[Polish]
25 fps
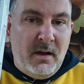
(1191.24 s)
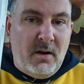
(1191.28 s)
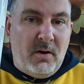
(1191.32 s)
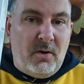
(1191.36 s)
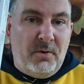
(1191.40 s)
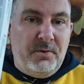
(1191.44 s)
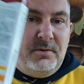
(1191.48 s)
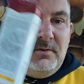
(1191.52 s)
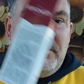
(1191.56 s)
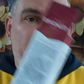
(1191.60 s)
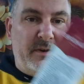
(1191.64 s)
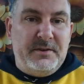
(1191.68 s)

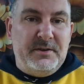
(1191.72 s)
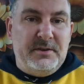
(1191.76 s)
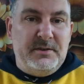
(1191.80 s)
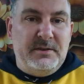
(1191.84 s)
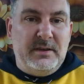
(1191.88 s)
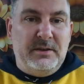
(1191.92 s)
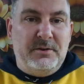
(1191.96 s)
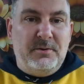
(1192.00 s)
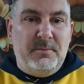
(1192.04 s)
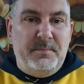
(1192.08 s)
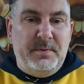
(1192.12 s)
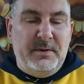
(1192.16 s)
Od
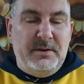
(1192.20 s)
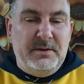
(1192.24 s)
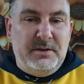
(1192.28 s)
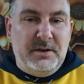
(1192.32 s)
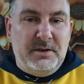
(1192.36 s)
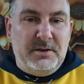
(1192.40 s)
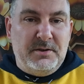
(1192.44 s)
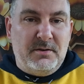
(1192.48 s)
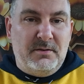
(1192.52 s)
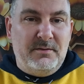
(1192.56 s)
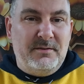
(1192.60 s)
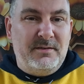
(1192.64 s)
20 do
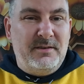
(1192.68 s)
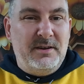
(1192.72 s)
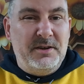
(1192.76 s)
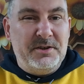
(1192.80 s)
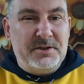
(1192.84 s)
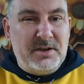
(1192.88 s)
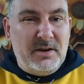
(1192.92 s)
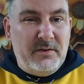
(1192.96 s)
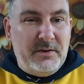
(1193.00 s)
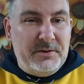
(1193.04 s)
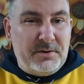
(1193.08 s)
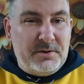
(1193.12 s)
50,
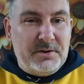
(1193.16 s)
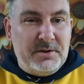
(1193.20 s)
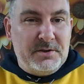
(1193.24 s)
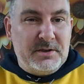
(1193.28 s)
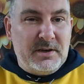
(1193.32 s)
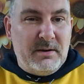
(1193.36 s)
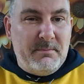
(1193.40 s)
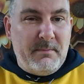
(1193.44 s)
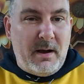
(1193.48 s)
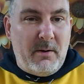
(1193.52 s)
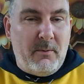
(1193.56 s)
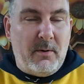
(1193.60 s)
jeszcze nawet
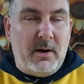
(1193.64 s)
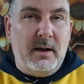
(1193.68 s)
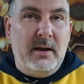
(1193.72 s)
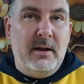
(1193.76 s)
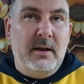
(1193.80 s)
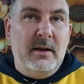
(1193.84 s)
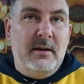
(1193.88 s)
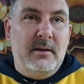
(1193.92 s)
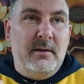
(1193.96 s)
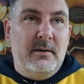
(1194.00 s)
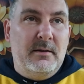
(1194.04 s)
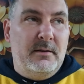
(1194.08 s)
troszeczkę mała,
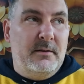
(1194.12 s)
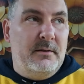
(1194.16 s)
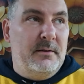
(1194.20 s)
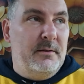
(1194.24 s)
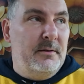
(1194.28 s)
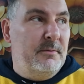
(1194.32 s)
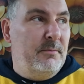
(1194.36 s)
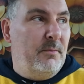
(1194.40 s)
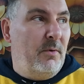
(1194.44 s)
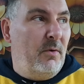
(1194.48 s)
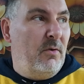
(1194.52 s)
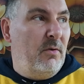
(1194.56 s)

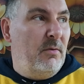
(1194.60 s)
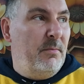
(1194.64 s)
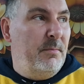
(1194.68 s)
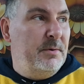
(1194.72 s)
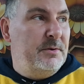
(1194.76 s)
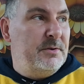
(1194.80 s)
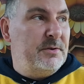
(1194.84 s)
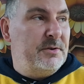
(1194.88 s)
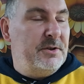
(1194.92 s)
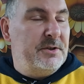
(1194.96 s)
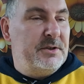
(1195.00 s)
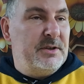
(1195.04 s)
y, mogło
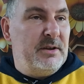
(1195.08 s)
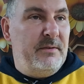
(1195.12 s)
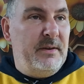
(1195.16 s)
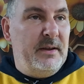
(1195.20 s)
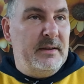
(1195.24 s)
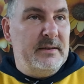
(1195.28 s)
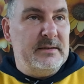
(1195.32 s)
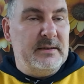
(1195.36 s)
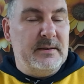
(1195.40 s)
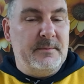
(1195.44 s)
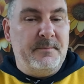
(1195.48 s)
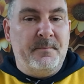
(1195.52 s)
być troszeczkę
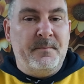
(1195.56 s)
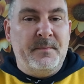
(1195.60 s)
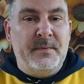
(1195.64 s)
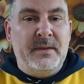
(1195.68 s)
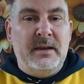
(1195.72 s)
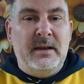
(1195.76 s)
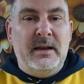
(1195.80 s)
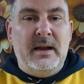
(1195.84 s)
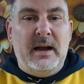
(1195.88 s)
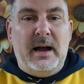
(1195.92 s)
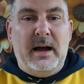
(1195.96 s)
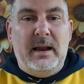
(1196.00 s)
więcej,
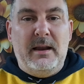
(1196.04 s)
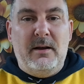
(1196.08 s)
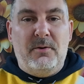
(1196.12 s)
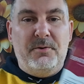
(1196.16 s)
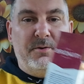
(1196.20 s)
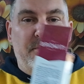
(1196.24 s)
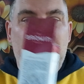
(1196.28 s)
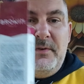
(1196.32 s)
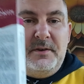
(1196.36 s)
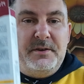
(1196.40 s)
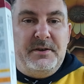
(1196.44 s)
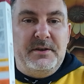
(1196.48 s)
ale
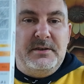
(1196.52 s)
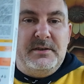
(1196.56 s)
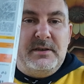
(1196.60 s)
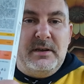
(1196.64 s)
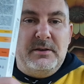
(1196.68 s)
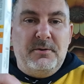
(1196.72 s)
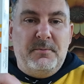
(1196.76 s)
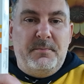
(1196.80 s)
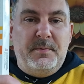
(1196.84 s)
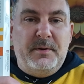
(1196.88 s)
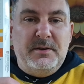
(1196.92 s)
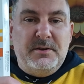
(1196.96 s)
od
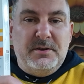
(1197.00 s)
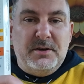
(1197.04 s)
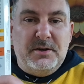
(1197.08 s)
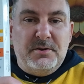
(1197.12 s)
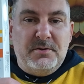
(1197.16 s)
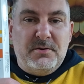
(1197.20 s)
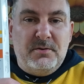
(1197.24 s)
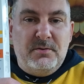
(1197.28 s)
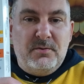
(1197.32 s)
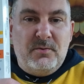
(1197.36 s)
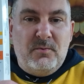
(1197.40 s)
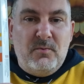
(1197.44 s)
20 do
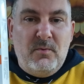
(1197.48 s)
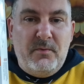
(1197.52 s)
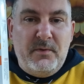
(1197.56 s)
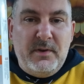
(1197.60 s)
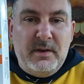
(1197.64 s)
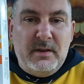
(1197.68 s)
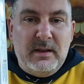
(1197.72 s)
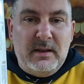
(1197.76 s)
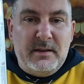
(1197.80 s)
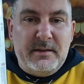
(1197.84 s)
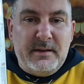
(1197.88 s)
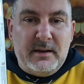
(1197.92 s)
50
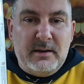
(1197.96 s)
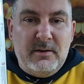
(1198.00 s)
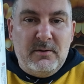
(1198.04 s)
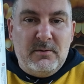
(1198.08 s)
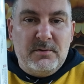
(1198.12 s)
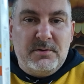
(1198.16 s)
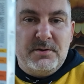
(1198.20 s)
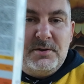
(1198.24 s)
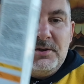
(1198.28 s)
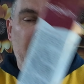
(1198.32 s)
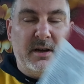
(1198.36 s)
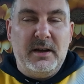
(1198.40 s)
głównie
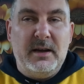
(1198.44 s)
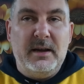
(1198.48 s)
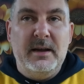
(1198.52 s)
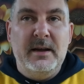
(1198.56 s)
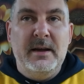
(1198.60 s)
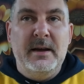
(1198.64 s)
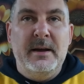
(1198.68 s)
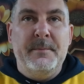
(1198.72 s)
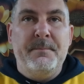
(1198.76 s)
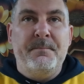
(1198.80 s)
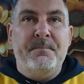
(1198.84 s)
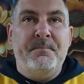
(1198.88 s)
dlatego, że
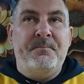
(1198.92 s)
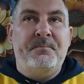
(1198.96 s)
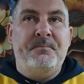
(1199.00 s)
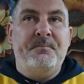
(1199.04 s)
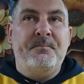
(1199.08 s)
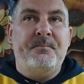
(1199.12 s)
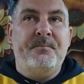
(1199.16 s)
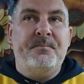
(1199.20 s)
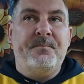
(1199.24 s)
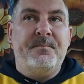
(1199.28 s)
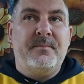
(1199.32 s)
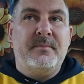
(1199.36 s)

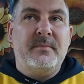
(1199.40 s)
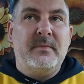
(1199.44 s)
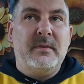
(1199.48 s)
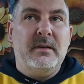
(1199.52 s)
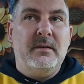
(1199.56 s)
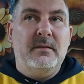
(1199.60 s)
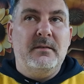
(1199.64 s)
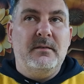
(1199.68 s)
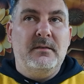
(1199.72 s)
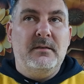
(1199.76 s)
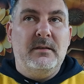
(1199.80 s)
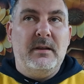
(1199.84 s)
mm,
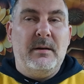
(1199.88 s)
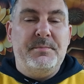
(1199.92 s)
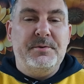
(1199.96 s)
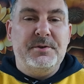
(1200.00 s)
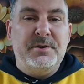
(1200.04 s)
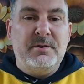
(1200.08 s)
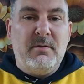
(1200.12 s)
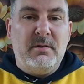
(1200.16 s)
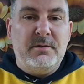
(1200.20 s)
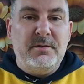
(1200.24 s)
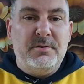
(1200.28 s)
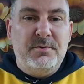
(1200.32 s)
na
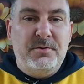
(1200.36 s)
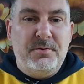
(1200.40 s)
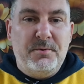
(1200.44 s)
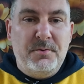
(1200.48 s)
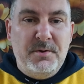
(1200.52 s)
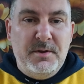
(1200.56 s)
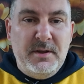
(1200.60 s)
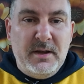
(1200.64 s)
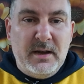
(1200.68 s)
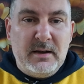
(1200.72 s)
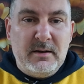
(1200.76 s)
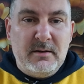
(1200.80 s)
przykład
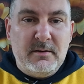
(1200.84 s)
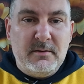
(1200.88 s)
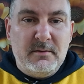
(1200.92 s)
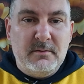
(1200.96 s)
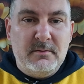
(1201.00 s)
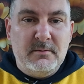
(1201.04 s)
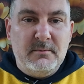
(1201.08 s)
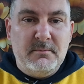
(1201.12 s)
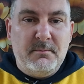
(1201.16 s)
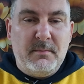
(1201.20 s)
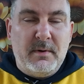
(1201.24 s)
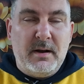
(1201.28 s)
trójniak
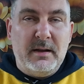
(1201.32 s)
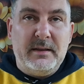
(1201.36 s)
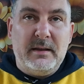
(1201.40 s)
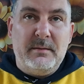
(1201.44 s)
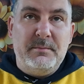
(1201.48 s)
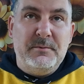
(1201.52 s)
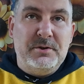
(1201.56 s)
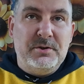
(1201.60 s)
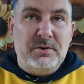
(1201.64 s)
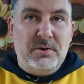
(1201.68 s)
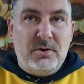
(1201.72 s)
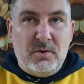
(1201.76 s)
ma
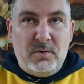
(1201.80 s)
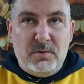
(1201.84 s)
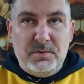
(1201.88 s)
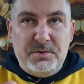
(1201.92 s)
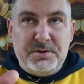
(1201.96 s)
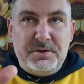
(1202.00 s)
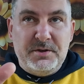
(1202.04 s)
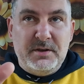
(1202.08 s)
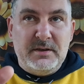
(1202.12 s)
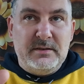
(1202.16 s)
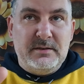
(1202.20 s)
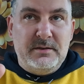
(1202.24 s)
tam gdzieś około
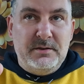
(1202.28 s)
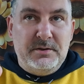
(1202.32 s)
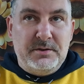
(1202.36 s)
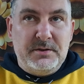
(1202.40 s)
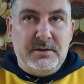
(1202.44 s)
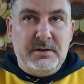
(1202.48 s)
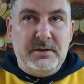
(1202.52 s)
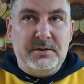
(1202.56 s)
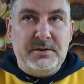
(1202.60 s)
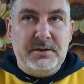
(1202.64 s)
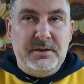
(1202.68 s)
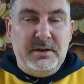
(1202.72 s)

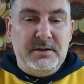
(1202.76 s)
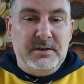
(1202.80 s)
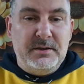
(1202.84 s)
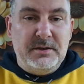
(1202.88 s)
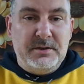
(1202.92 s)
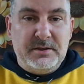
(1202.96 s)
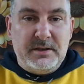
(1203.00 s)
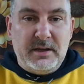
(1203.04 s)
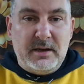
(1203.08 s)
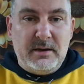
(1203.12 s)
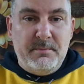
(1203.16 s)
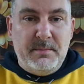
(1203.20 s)

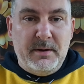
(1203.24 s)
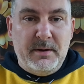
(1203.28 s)
33-34